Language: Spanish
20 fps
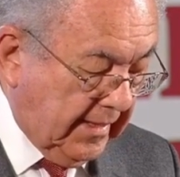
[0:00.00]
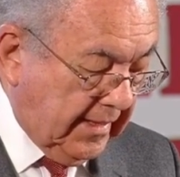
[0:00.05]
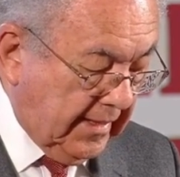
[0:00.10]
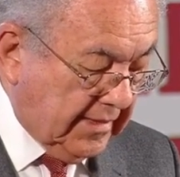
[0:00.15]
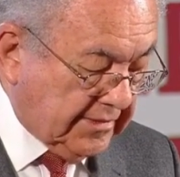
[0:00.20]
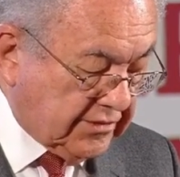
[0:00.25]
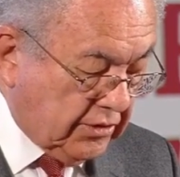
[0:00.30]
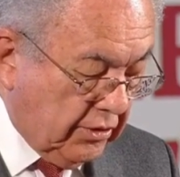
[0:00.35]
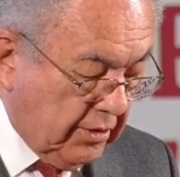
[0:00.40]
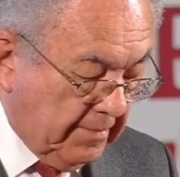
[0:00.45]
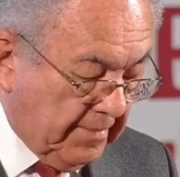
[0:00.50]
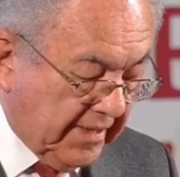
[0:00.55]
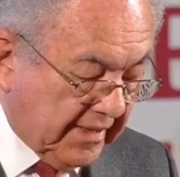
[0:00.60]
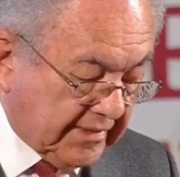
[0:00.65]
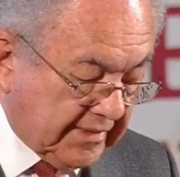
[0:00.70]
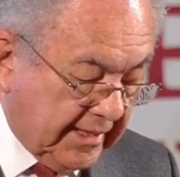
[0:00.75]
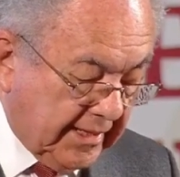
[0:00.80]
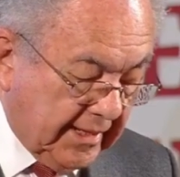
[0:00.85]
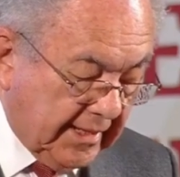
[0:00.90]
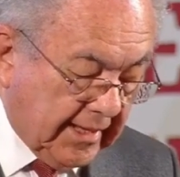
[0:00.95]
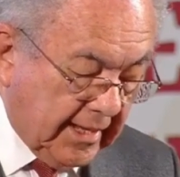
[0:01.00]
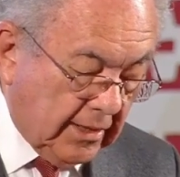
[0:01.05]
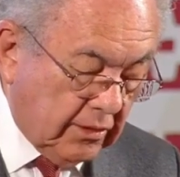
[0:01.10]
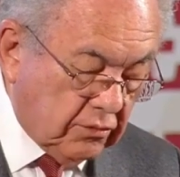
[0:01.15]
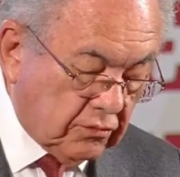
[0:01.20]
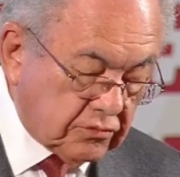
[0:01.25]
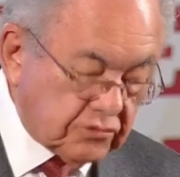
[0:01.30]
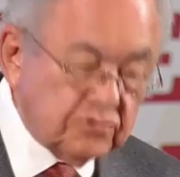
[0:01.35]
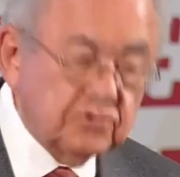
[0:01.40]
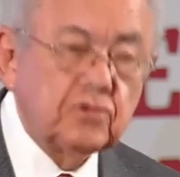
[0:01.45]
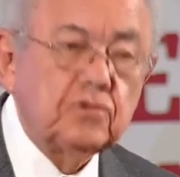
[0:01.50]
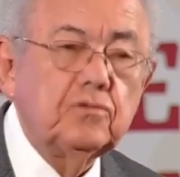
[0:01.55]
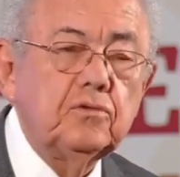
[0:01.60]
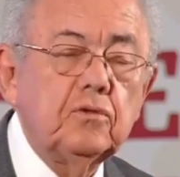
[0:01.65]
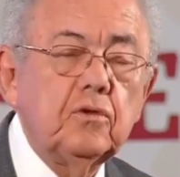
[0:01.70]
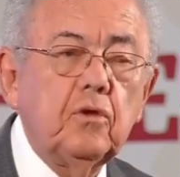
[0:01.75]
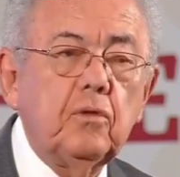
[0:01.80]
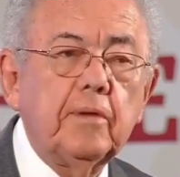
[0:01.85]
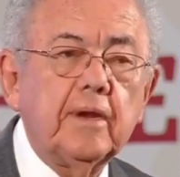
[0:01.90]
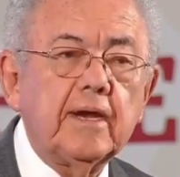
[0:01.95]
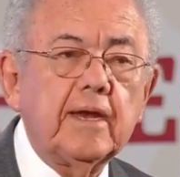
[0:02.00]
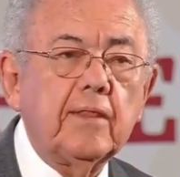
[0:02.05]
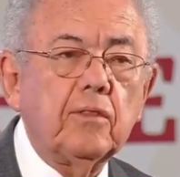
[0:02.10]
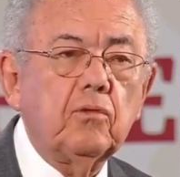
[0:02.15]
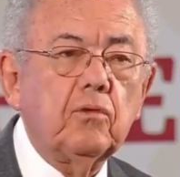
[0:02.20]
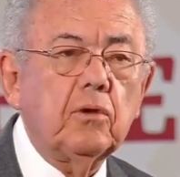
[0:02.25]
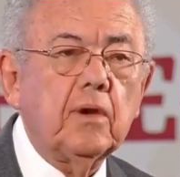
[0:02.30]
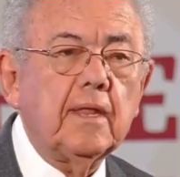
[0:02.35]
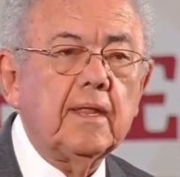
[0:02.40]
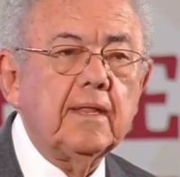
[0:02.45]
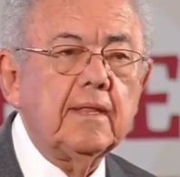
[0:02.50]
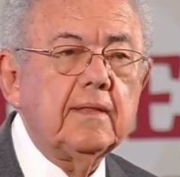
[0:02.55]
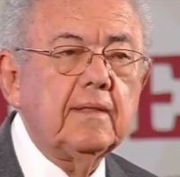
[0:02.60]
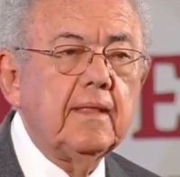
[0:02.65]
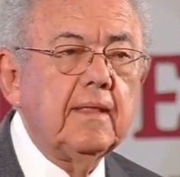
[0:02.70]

la señora Martérica Alonso, gobernadora